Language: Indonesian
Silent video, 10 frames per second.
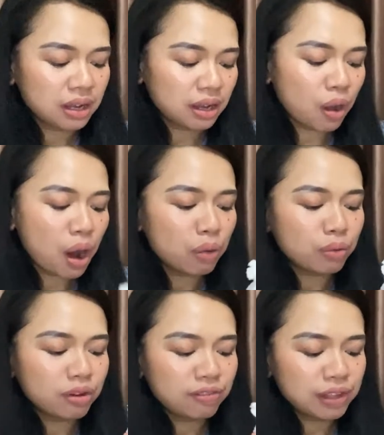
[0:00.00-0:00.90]
kalau aku
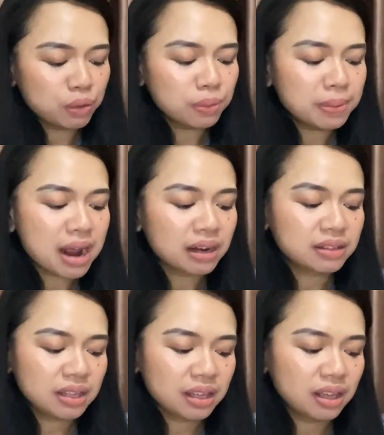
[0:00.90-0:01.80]
review
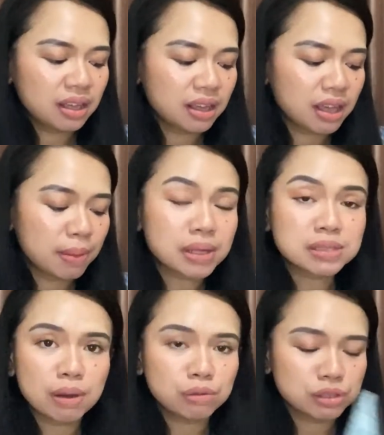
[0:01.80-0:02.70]
berarti emang
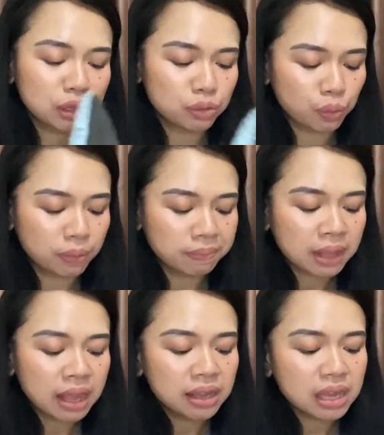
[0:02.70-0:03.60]
sebagus itu
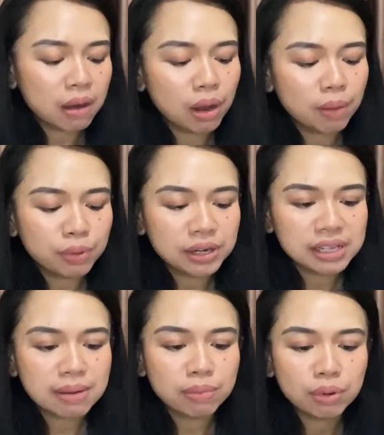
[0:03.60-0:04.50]
ya walaupun
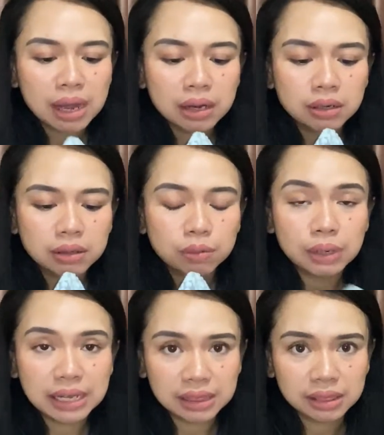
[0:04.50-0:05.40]
dia bukan
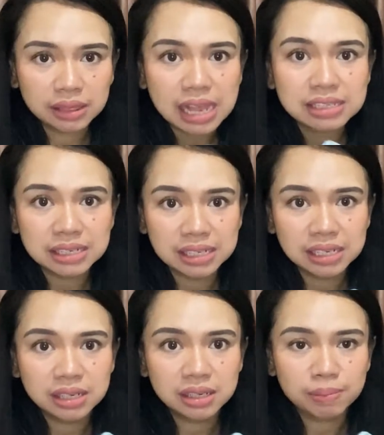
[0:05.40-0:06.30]
kulit
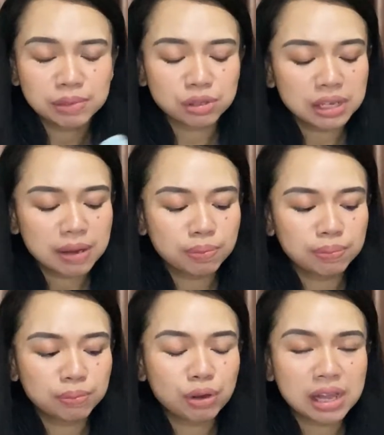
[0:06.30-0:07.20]
asli maksudnya
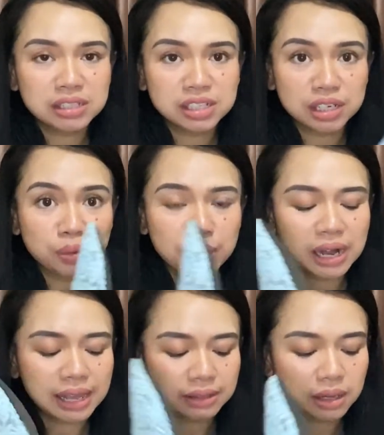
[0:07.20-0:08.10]
bukan genuine
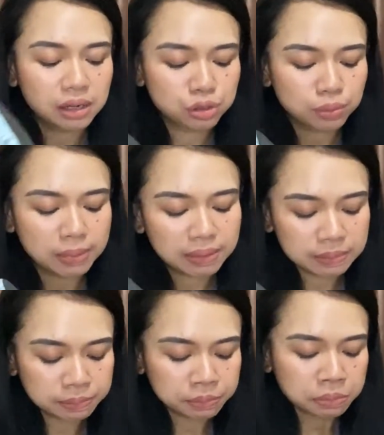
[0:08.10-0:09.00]
leather cuman
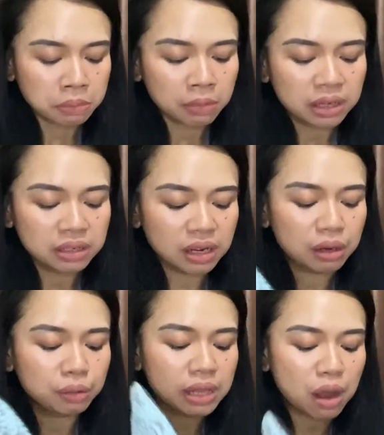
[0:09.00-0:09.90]
yang
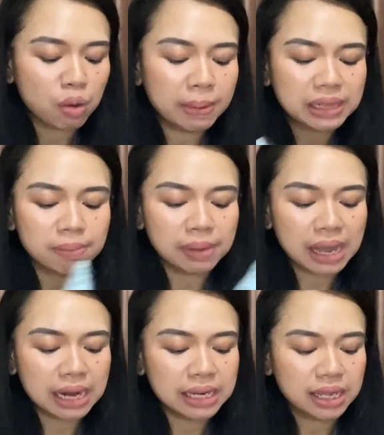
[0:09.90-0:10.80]
aku tahu pertama
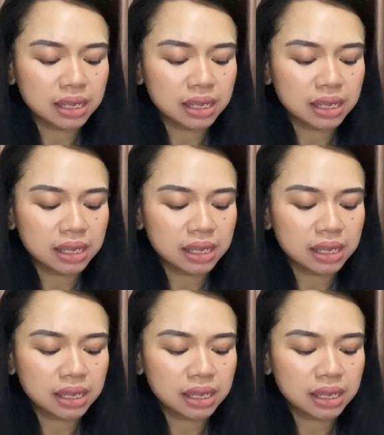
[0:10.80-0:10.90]
kali